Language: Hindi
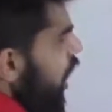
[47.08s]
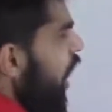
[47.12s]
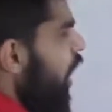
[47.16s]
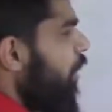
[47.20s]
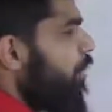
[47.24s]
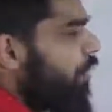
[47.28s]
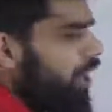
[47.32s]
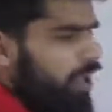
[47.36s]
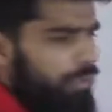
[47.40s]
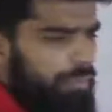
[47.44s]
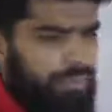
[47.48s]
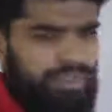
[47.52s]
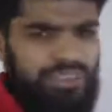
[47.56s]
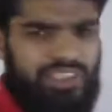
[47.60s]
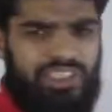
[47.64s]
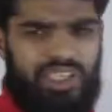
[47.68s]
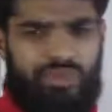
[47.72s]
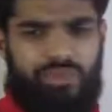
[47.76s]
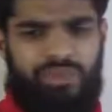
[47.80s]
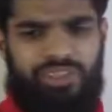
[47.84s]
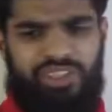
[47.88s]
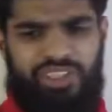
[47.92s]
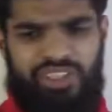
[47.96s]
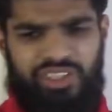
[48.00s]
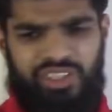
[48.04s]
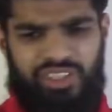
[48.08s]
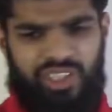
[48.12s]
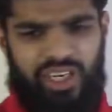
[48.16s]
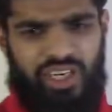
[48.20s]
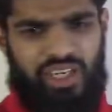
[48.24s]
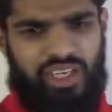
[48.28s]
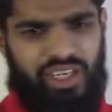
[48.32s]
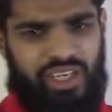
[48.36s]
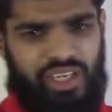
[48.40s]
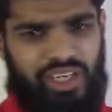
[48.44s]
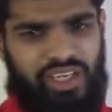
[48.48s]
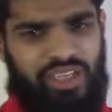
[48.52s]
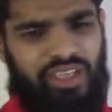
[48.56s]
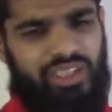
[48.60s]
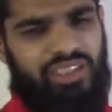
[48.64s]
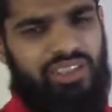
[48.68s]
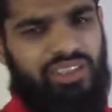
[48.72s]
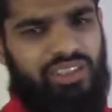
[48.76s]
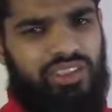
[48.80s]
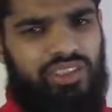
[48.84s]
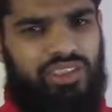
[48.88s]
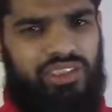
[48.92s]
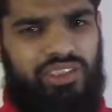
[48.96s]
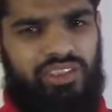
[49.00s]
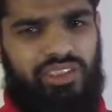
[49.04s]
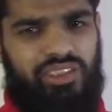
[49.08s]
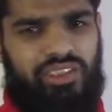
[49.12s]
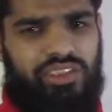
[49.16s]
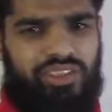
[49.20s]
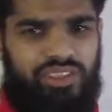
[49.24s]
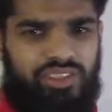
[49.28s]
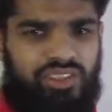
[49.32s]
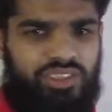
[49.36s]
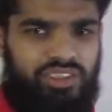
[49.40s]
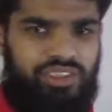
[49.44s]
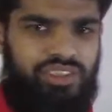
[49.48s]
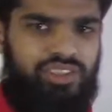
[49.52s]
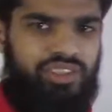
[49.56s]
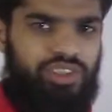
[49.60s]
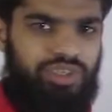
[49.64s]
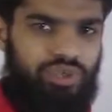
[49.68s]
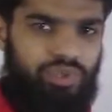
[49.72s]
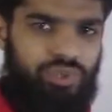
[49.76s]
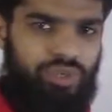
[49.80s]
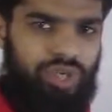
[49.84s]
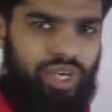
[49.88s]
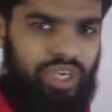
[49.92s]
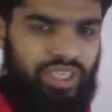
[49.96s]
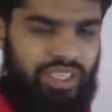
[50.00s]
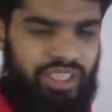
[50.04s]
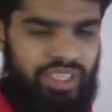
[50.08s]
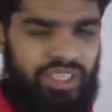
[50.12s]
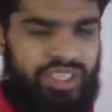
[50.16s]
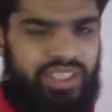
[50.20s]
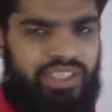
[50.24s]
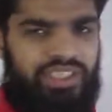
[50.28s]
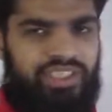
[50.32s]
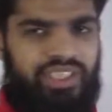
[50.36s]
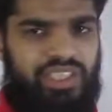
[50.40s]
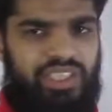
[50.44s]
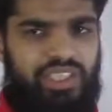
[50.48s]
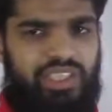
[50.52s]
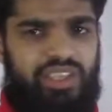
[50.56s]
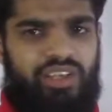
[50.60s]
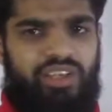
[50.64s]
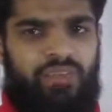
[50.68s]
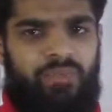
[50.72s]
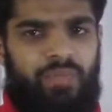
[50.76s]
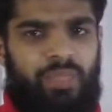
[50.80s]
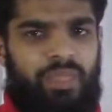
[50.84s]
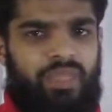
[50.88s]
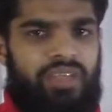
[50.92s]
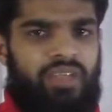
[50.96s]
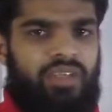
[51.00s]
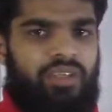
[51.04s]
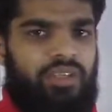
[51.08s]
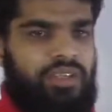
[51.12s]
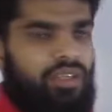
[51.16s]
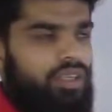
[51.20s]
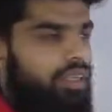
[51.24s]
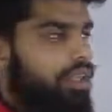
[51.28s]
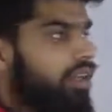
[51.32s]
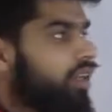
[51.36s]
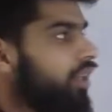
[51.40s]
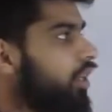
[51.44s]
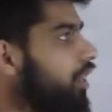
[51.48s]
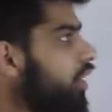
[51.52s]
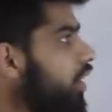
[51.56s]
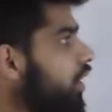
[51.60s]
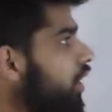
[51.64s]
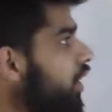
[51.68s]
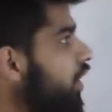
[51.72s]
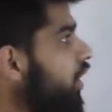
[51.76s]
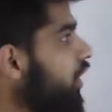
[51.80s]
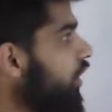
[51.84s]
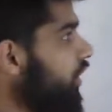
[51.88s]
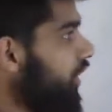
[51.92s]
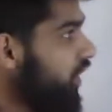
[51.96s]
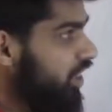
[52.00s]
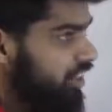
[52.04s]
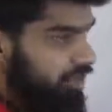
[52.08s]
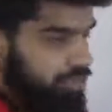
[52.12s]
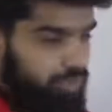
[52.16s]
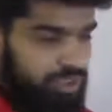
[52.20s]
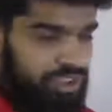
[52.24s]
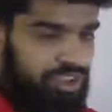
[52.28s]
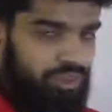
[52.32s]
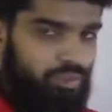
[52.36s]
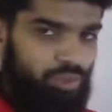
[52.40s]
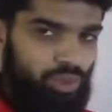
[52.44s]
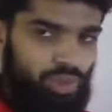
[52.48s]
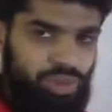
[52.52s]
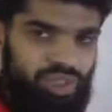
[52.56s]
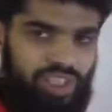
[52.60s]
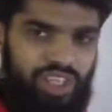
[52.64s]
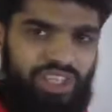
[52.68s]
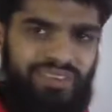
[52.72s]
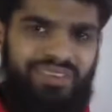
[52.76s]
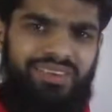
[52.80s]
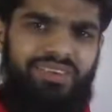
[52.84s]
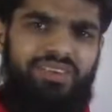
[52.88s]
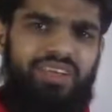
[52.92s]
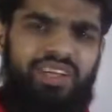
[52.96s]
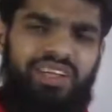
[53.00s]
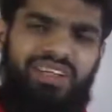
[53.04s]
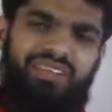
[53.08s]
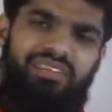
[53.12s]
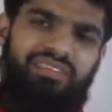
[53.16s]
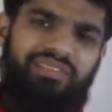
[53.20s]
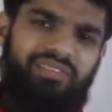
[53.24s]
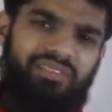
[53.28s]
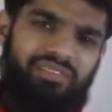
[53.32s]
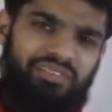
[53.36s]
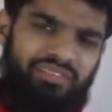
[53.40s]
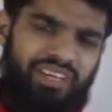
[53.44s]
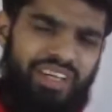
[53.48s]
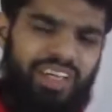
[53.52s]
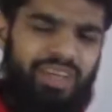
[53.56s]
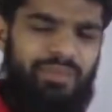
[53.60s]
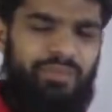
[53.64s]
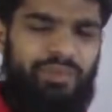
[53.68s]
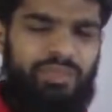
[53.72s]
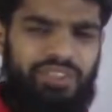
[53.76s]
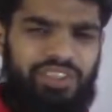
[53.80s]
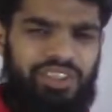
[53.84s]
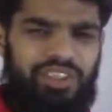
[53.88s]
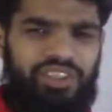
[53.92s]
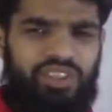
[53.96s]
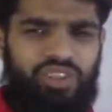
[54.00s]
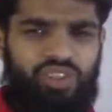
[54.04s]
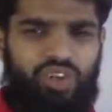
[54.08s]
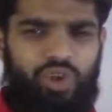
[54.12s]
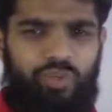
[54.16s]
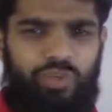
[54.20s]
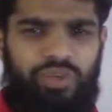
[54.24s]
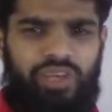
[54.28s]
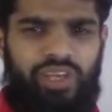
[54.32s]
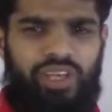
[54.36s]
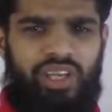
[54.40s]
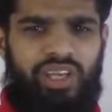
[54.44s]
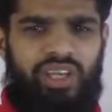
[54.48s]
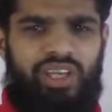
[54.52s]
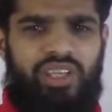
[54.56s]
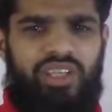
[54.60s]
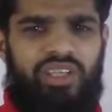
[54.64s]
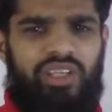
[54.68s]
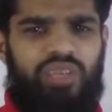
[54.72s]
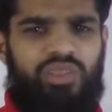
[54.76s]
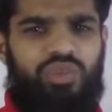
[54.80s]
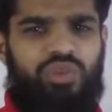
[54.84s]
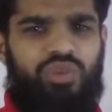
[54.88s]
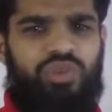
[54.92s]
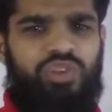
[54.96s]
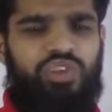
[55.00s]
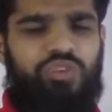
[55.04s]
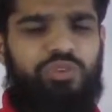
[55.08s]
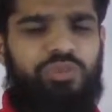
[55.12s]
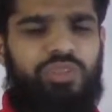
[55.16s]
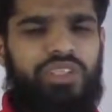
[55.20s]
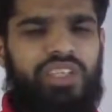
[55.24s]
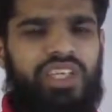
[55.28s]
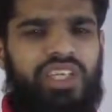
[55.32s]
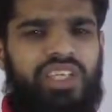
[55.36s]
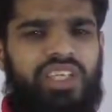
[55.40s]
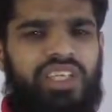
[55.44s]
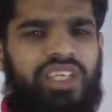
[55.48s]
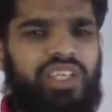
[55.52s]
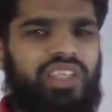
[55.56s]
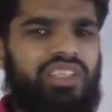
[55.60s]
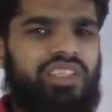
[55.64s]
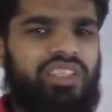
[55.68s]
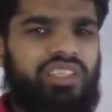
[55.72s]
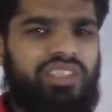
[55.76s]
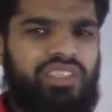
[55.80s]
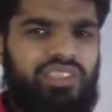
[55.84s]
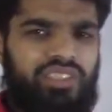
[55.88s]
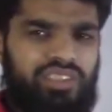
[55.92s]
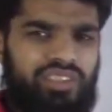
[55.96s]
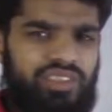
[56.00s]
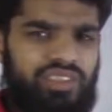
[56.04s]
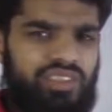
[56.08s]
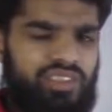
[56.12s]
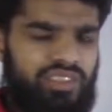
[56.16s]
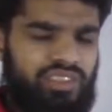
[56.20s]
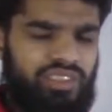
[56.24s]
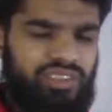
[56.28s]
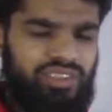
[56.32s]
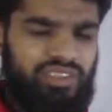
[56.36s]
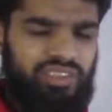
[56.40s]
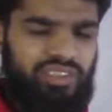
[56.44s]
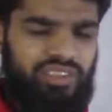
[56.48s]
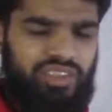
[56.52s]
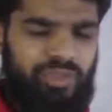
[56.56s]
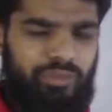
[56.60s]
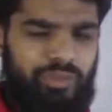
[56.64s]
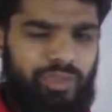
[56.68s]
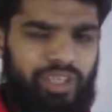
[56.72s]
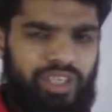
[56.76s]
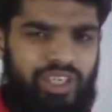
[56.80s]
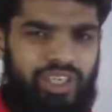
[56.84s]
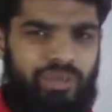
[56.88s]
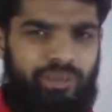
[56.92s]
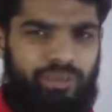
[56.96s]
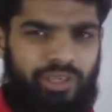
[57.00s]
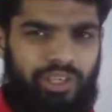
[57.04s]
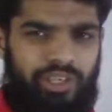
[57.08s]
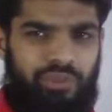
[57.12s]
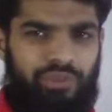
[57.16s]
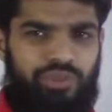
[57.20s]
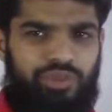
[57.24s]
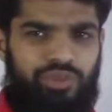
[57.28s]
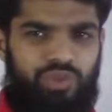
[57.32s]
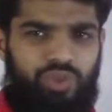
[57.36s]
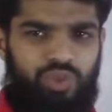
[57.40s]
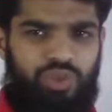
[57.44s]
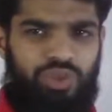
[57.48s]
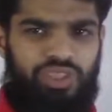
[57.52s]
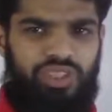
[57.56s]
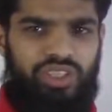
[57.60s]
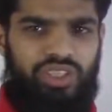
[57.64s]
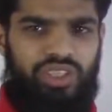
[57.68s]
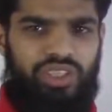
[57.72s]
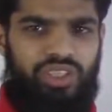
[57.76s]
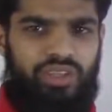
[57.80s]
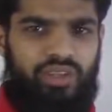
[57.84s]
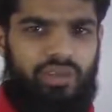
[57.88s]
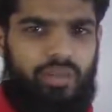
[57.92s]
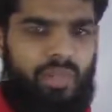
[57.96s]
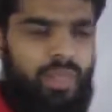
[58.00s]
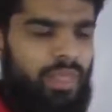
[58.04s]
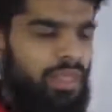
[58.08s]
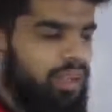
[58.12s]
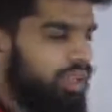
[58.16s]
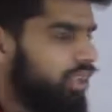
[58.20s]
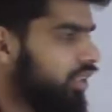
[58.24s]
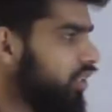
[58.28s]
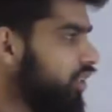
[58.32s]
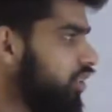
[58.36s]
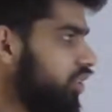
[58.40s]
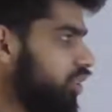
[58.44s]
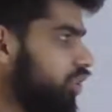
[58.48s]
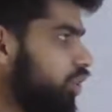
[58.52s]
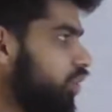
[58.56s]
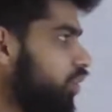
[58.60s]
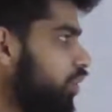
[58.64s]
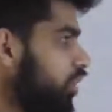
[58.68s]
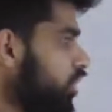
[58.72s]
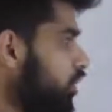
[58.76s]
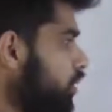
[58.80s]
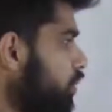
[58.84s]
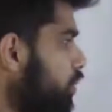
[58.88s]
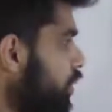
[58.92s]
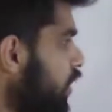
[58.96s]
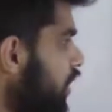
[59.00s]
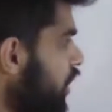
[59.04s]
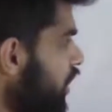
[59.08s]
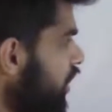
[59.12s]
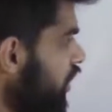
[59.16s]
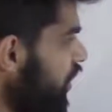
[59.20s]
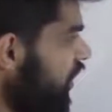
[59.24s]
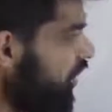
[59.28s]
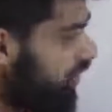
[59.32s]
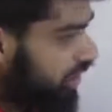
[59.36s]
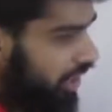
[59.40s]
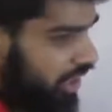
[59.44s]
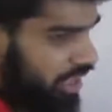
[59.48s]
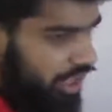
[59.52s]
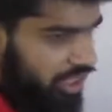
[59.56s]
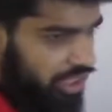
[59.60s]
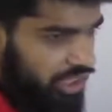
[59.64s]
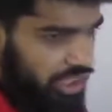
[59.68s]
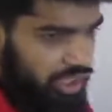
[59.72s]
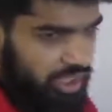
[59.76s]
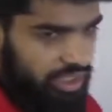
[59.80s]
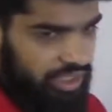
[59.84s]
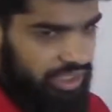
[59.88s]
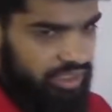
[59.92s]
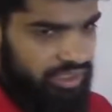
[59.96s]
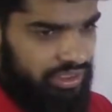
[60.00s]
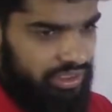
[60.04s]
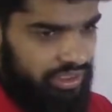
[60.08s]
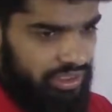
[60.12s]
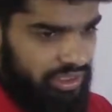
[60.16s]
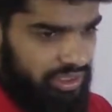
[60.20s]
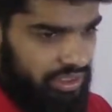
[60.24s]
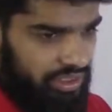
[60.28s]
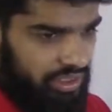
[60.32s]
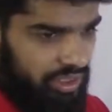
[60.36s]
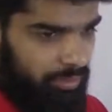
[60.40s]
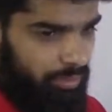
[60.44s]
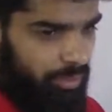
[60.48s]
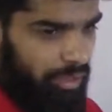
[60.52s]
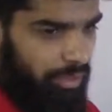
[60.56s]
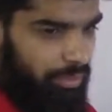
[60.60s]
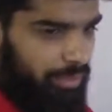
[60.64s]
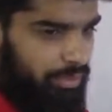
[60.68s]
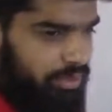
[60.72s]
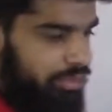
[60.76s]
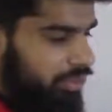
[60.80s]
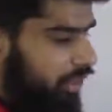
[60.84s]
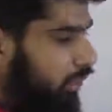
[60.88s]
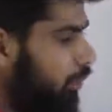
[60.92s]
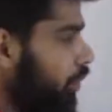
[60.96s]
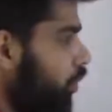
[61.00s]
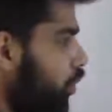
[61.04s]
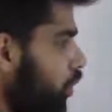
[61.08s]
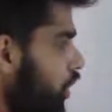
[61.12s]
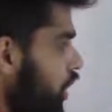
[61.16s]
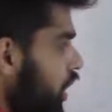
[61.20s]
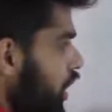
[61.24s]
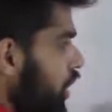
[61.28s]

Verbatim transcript: हमारे पास यहाँ पे तीन तरह के जो कैटेगरीज हैं ट्रांसमिशन मोड की वेरी बेसिक सा टॉपिक है तो इसमें यह कि समझना आपका ये भी ज़रूरी था तो इसमें हमारे तीन तरह के हमारे पास मोड